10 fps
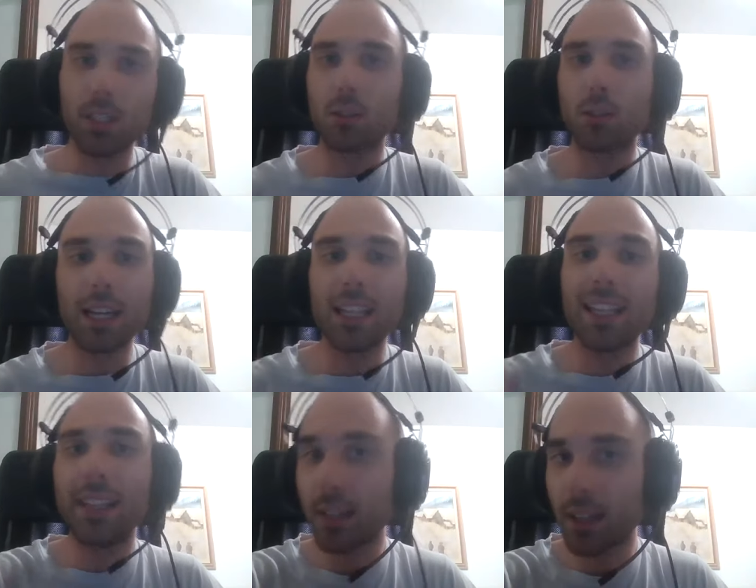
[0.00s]
esatto, anche gli
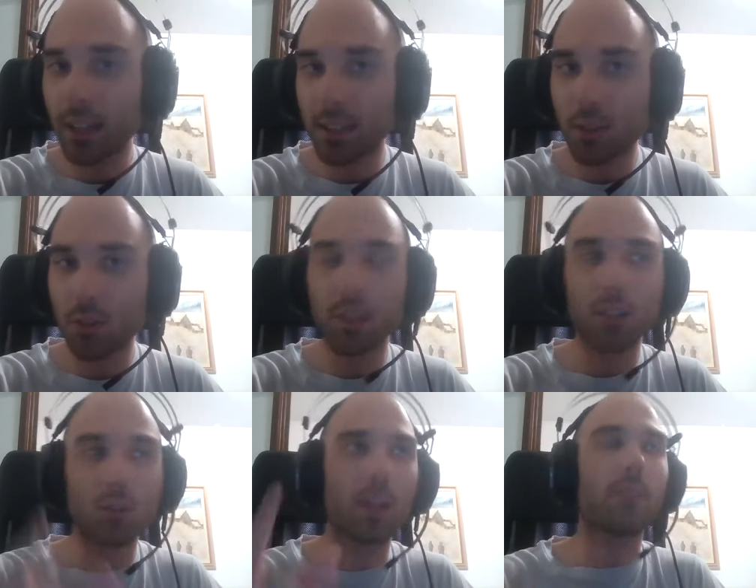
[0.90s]
alieni, eh,
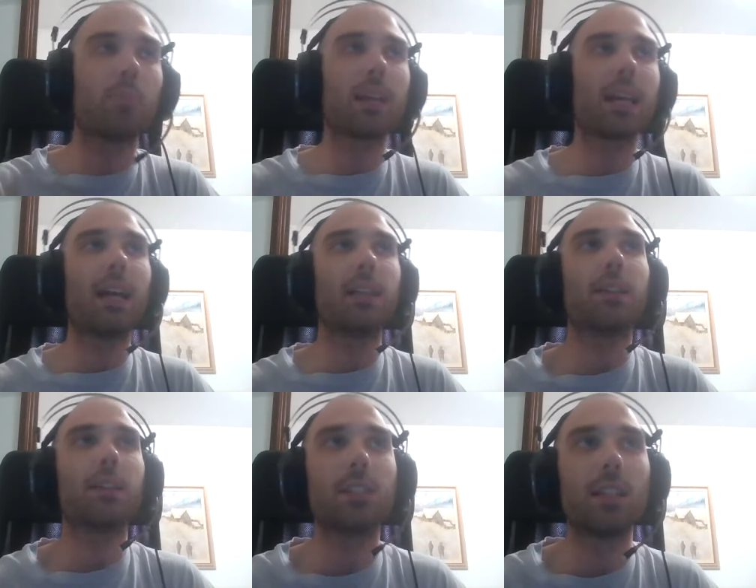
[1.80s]
attenzione, cioè per
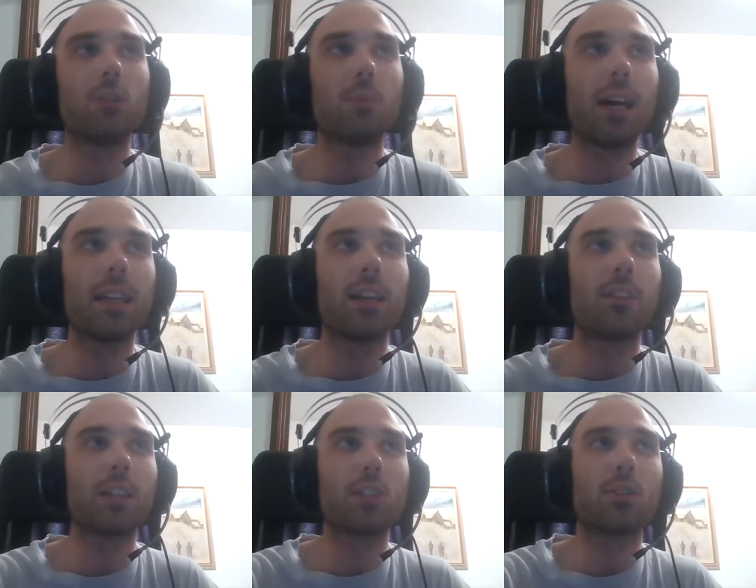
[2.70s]
Kant, se domani
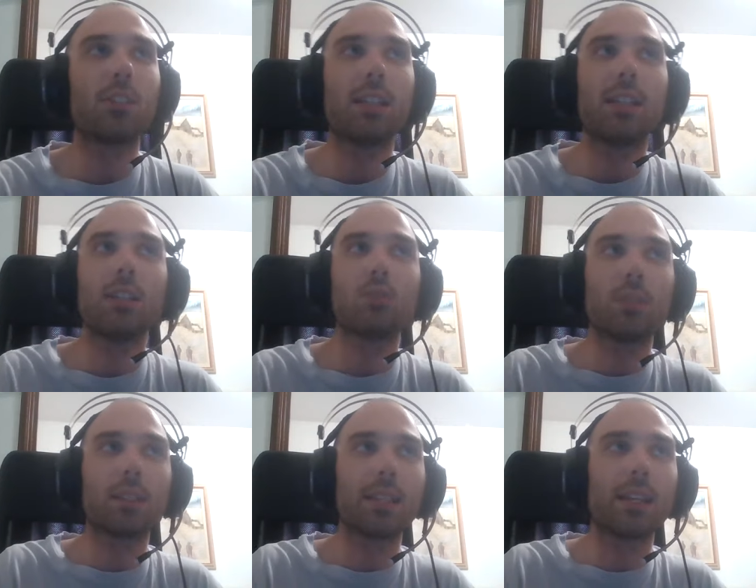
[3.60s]
arrivassero degli alieni
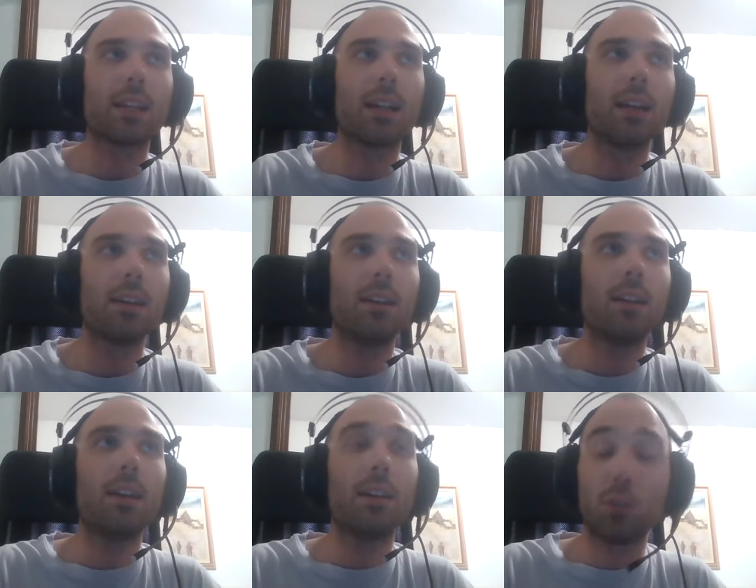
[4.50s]
sulla Terra
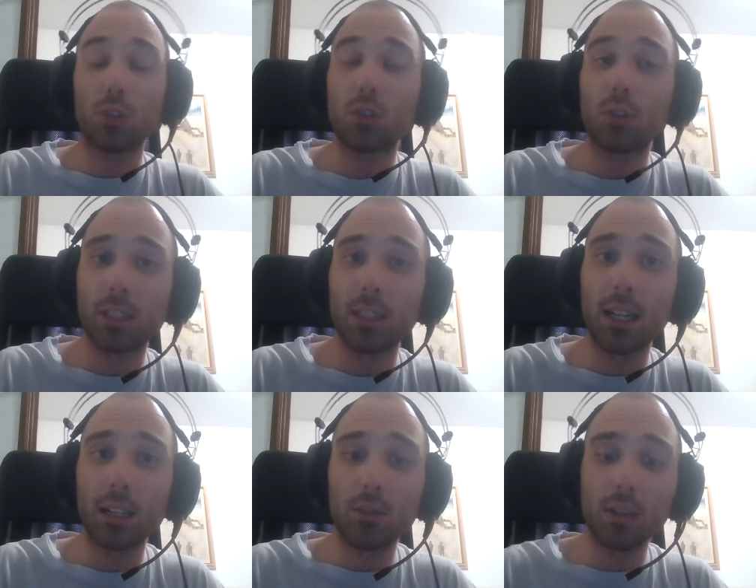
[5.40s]
e fossero
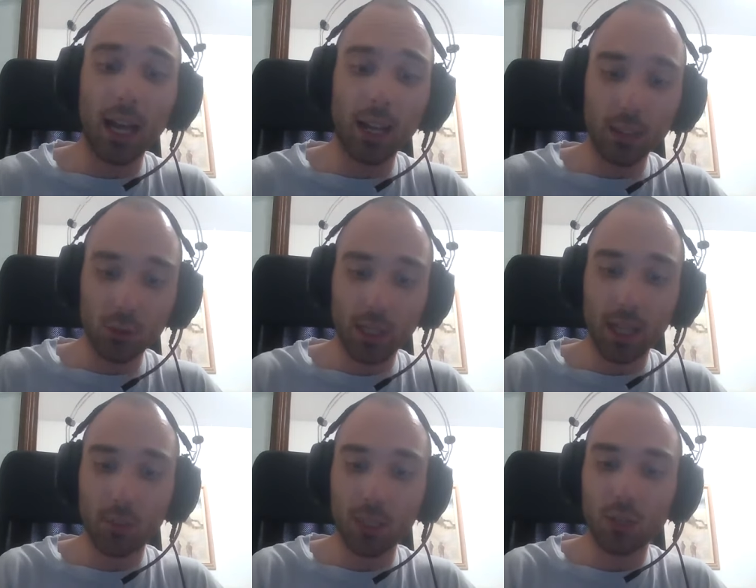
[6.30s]
esseri razionali, cioè
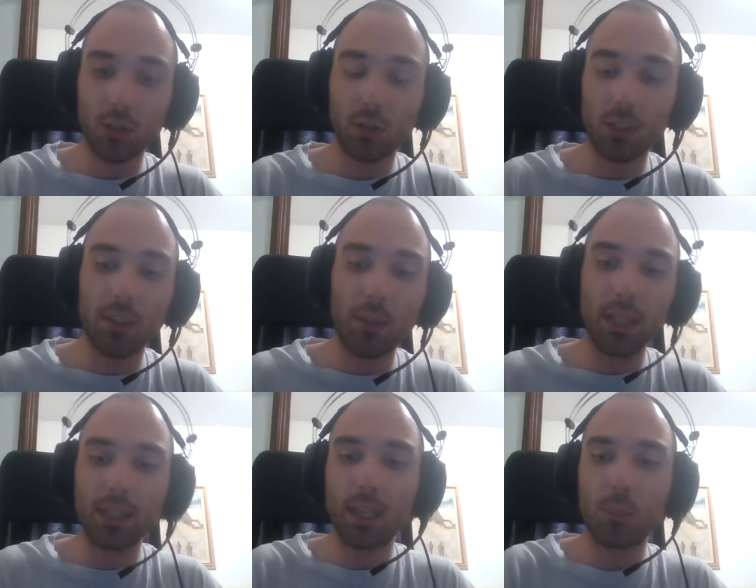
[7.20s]
capissero
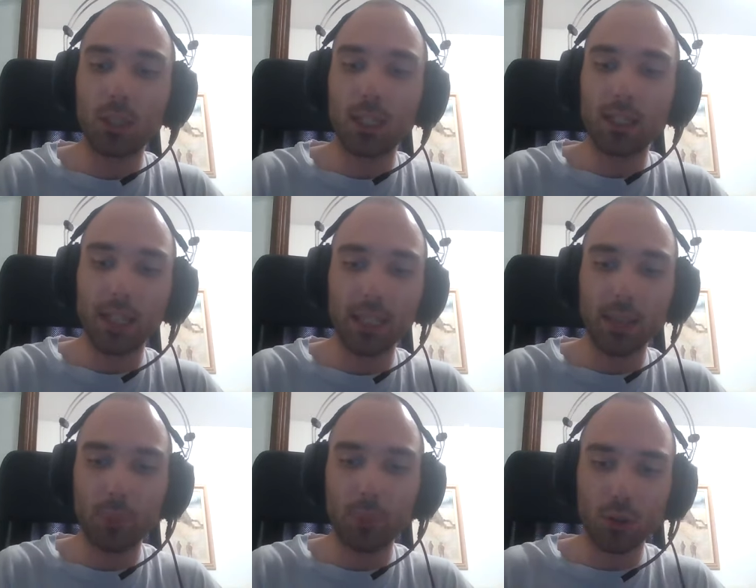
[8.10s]
effettivamente la modalità di
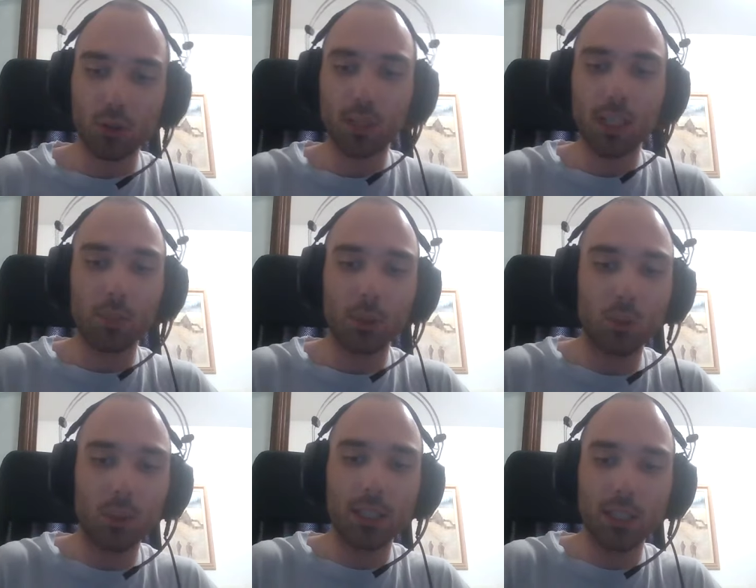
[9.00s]
approccio tale per
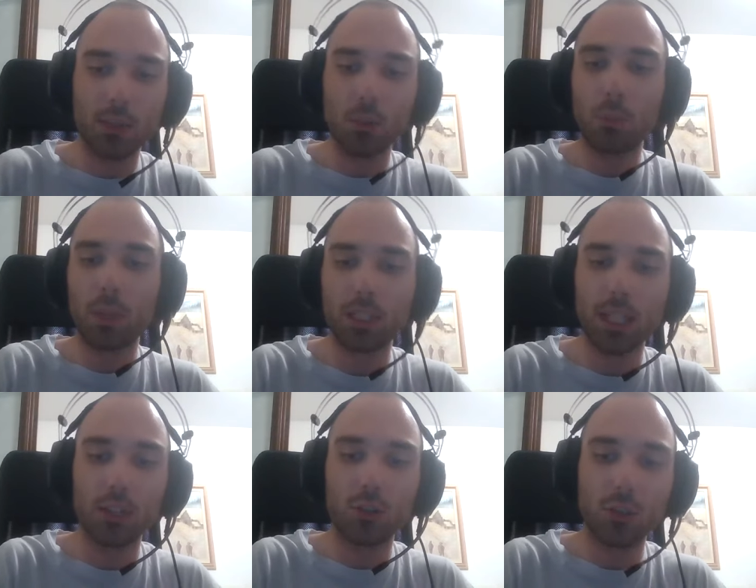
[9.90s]
cui esiste un
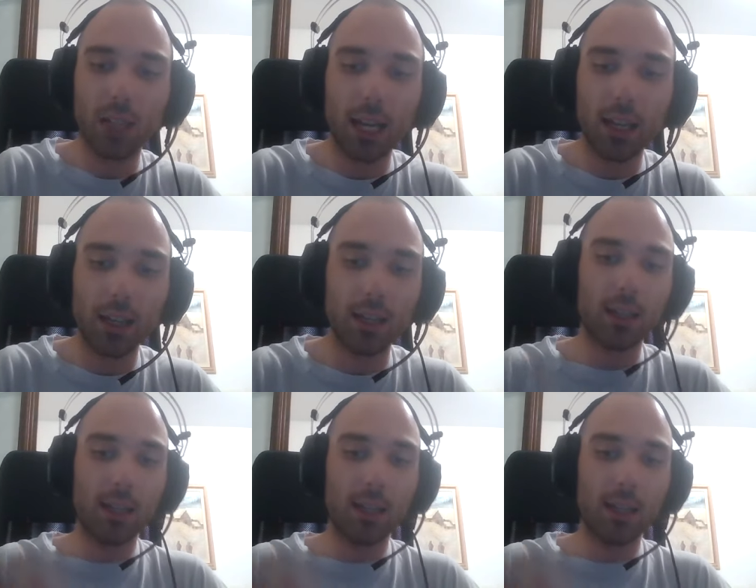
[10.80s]
passaggio dal